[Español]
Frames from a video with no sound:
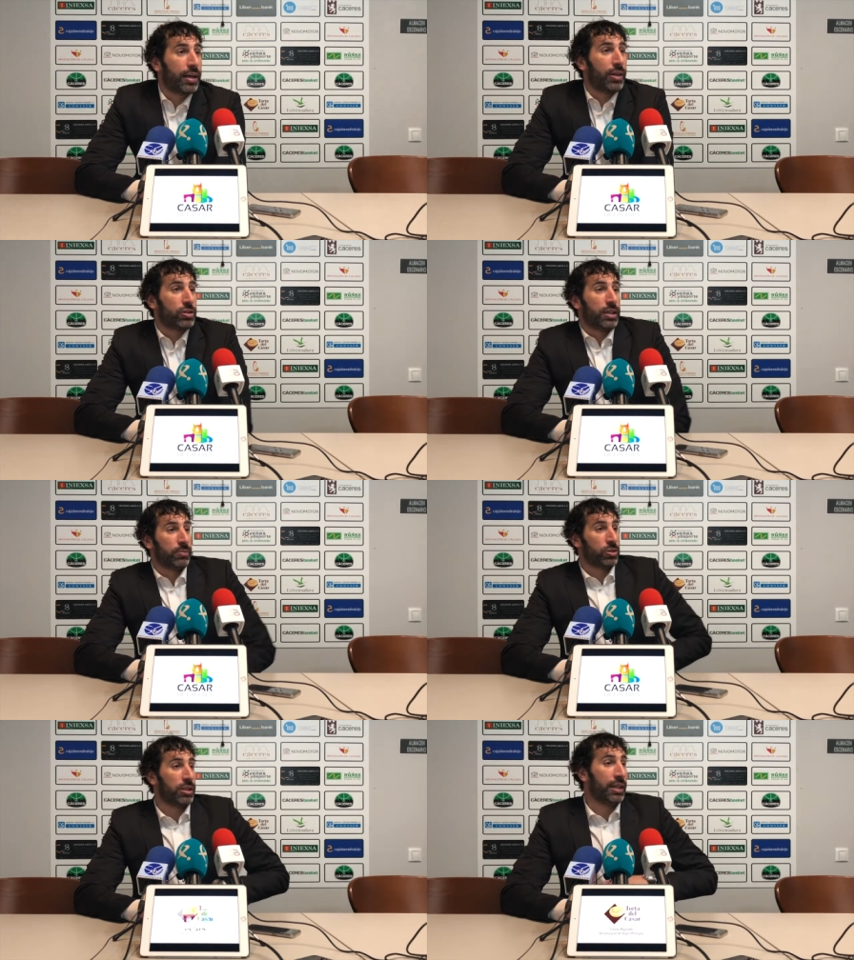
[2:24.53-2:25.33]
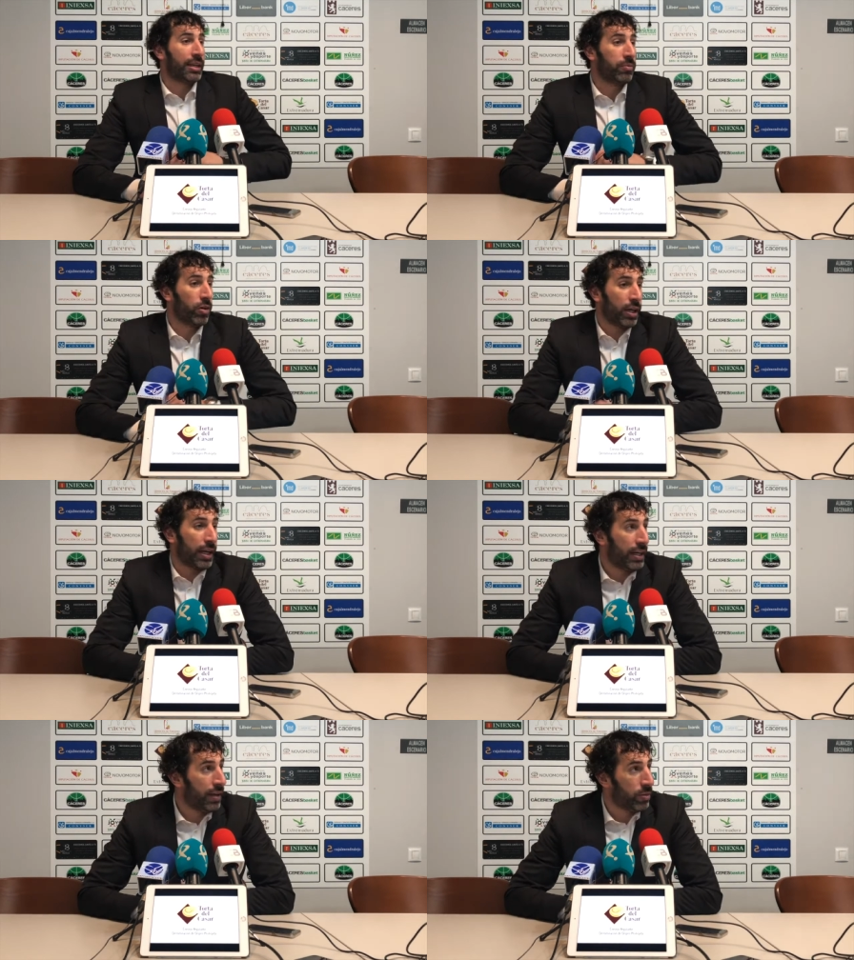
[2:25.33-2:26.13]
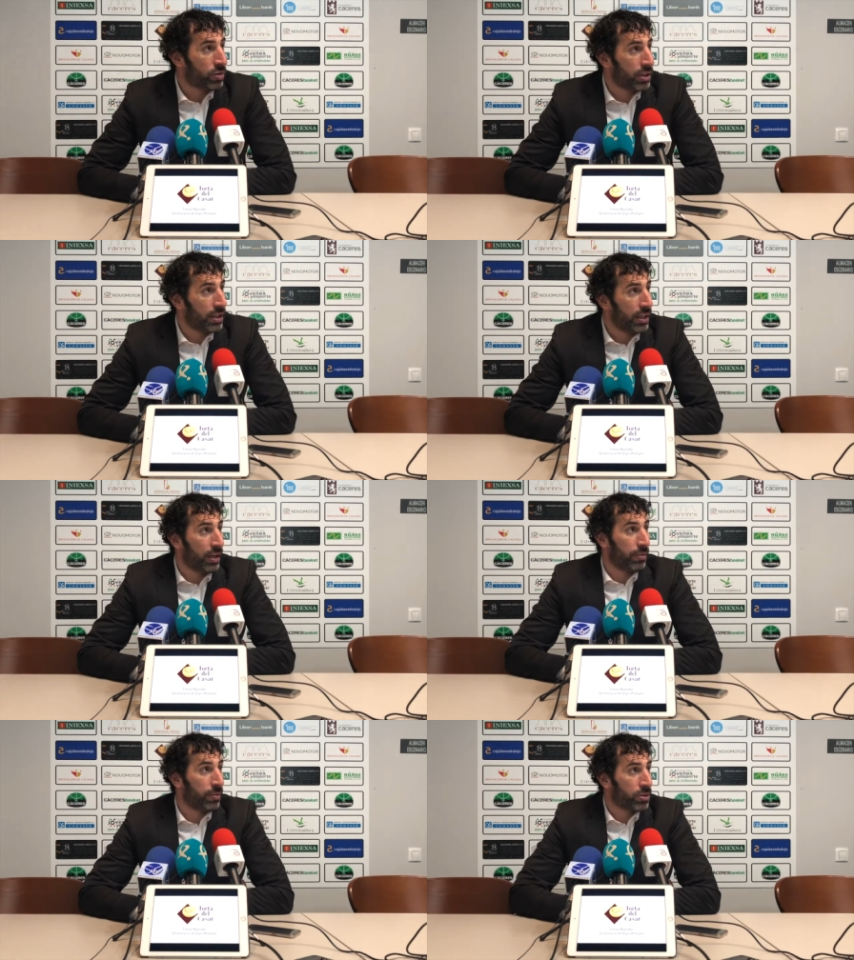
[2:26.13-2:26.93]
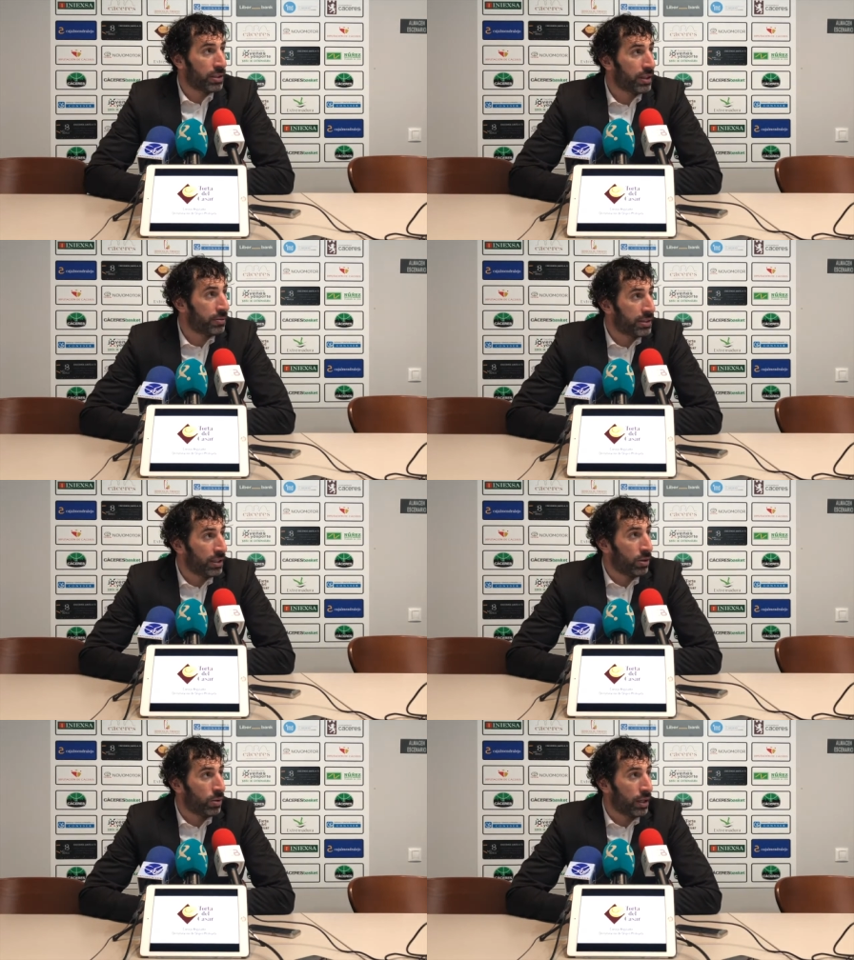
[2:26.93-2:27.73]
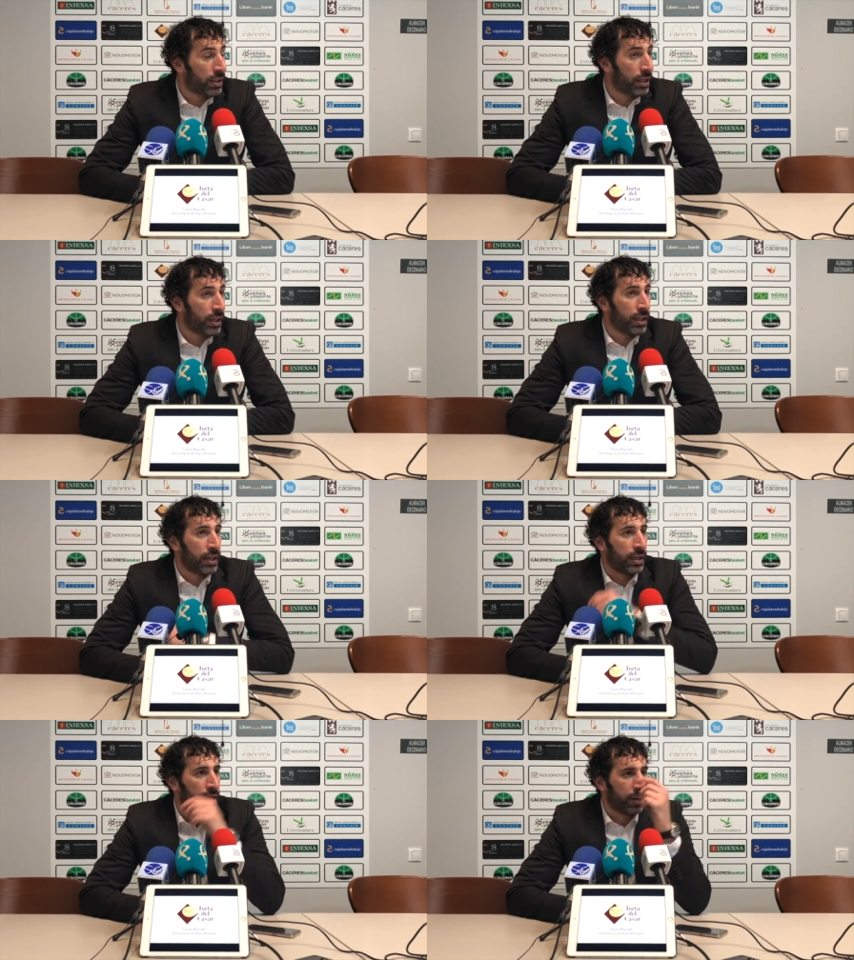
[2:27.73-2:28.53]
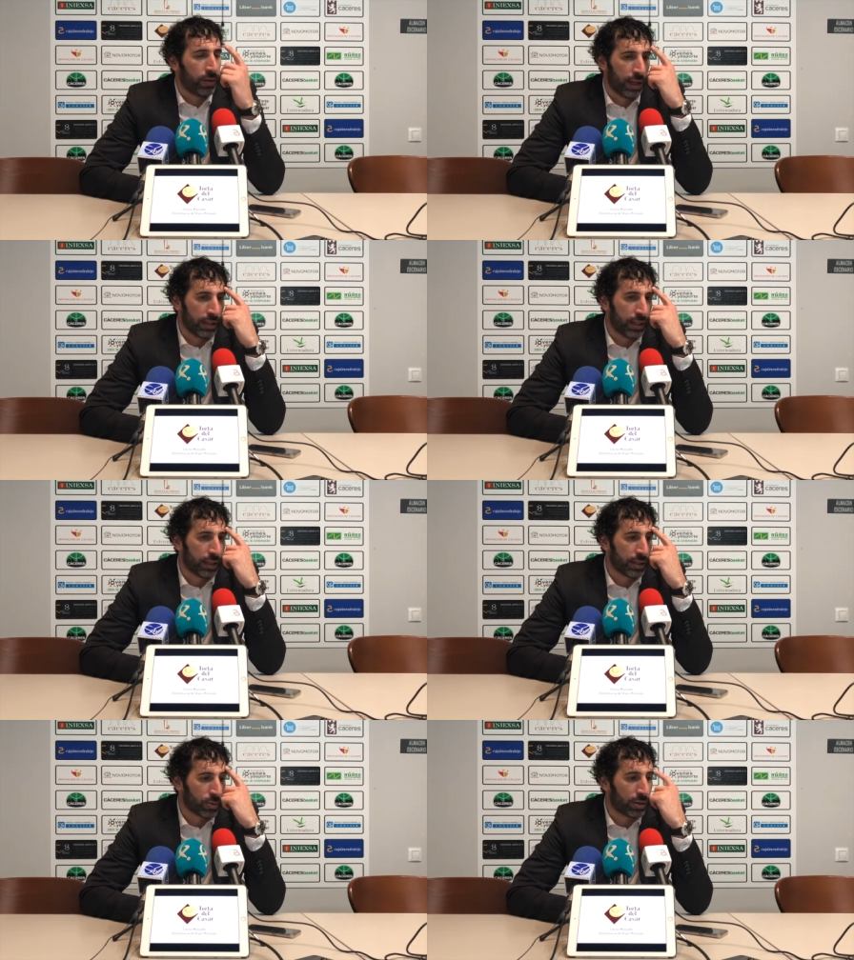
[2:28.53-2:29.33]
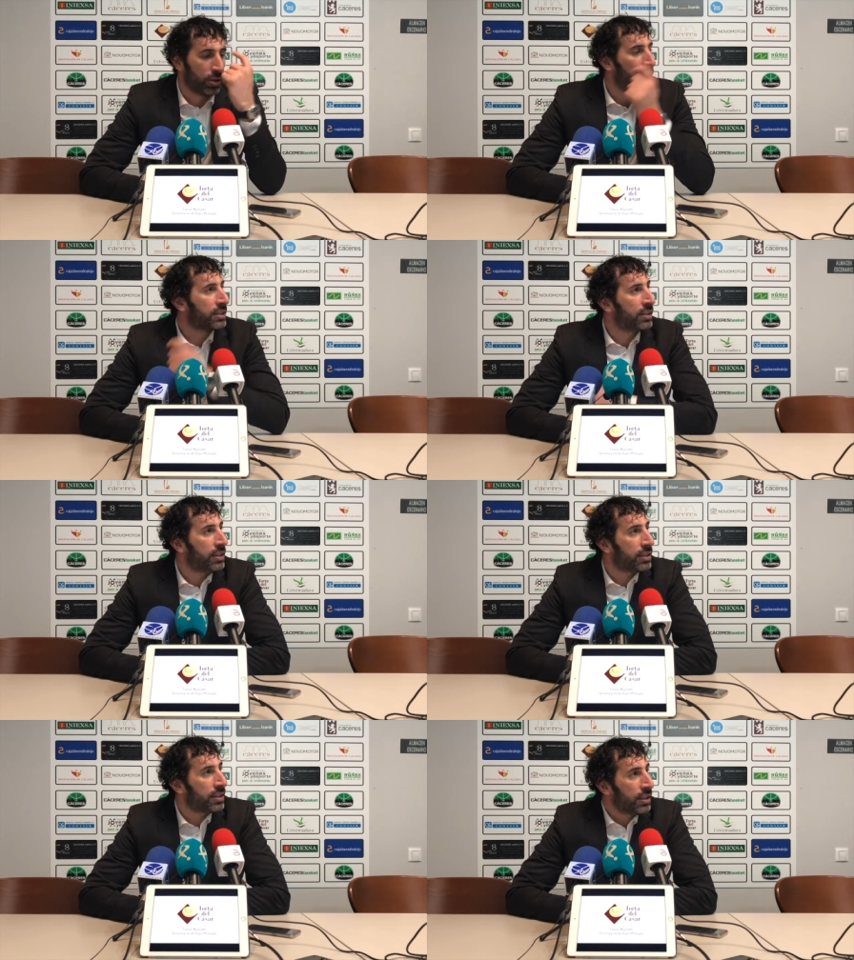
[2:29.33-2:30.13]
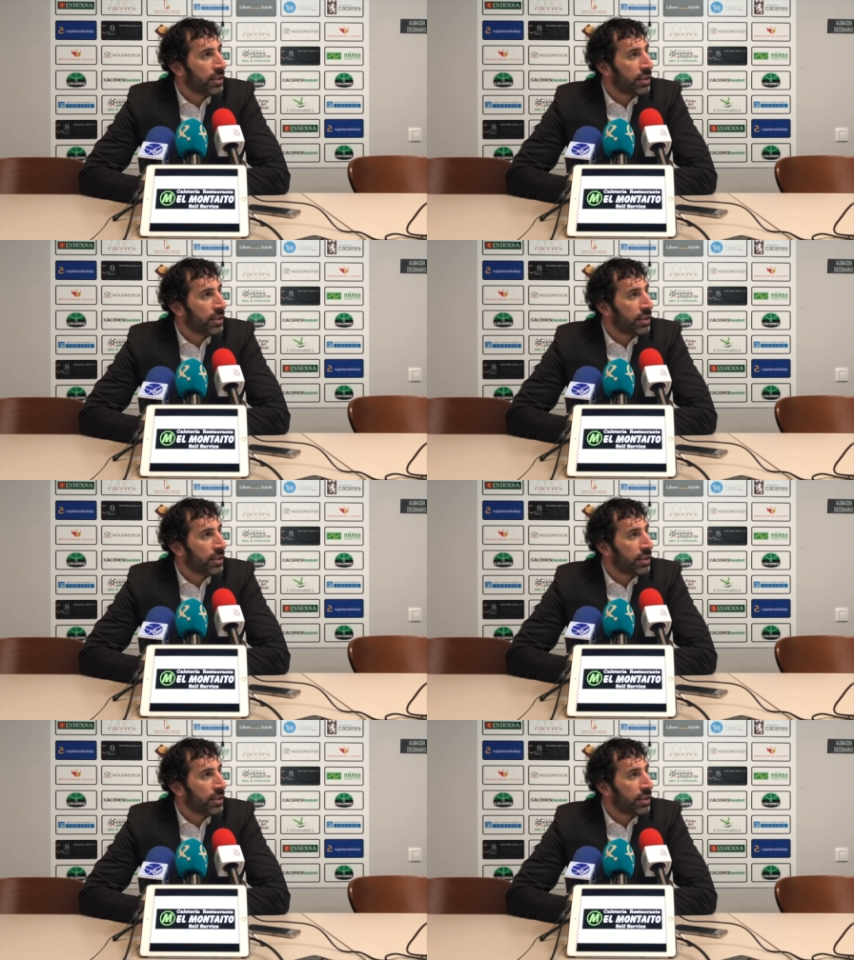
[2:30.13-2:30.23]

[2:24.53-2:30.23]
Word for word: que, no estábamos en el ritmo que queríamos y que no habíamos estado avisando durante, durante tres, cuatro días antes